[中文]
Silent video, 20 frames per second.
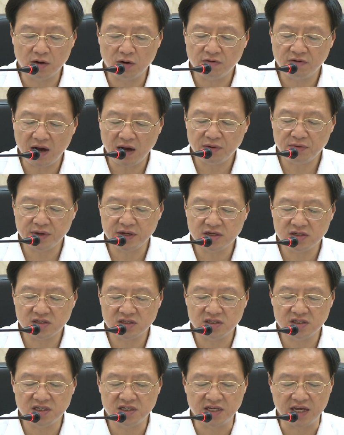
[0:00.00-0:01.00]
够发挥
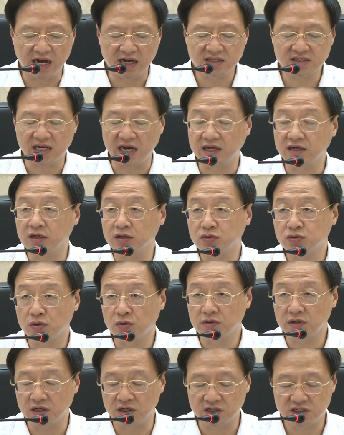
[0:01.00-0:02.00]
四性扬才的
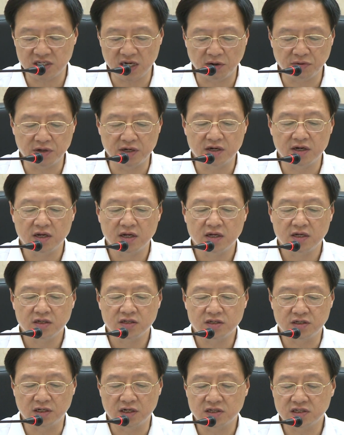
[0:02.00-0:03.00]
综合效应，
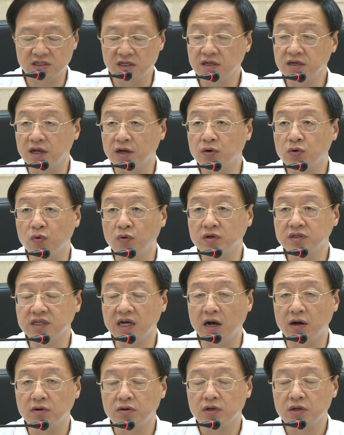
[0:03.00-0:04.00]
使得十二年国
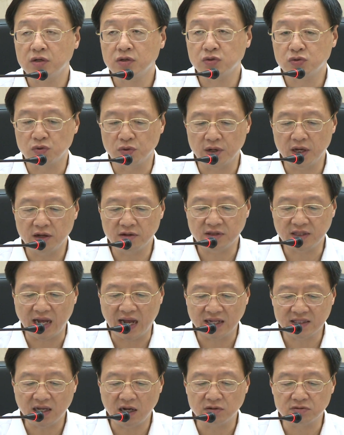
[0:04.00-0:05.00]
教所要
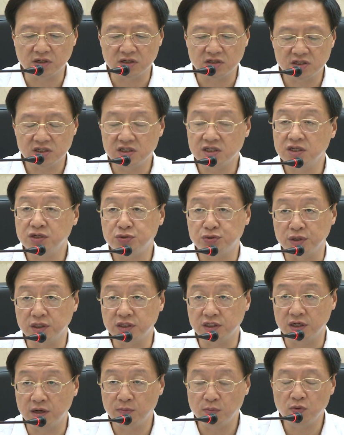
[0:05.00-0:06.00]
达到的四性学
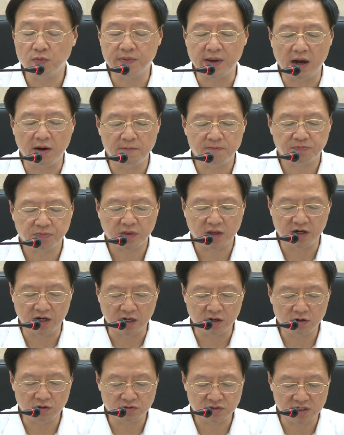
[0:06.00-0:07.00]
习的目标
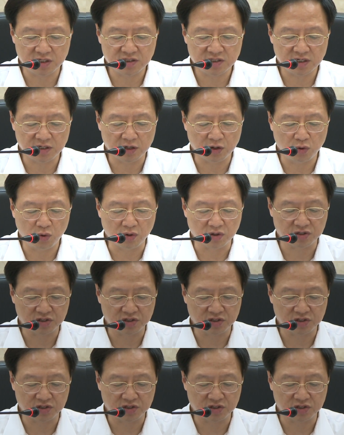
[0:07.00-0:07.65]
能够真正的落